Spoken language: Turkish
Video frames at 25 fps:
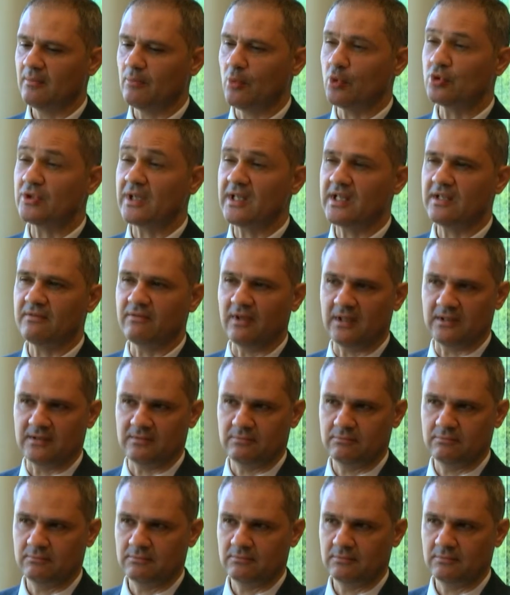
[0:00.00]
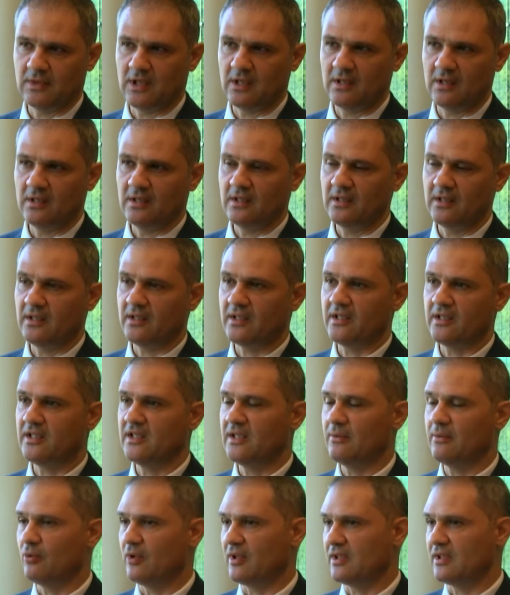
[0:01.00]
mozaik var e,
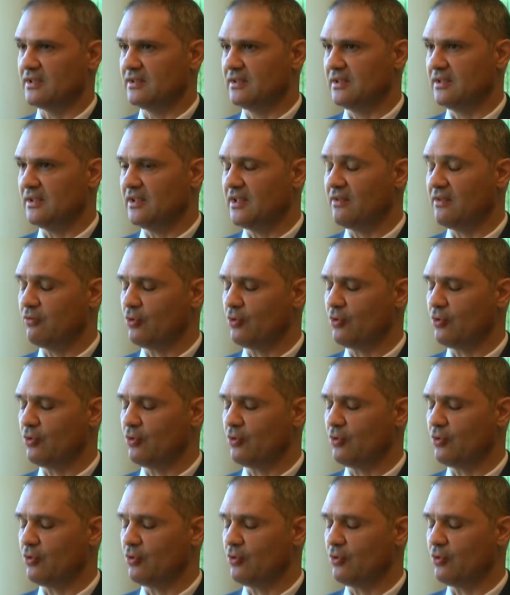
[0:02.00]
Girne bölgesinde.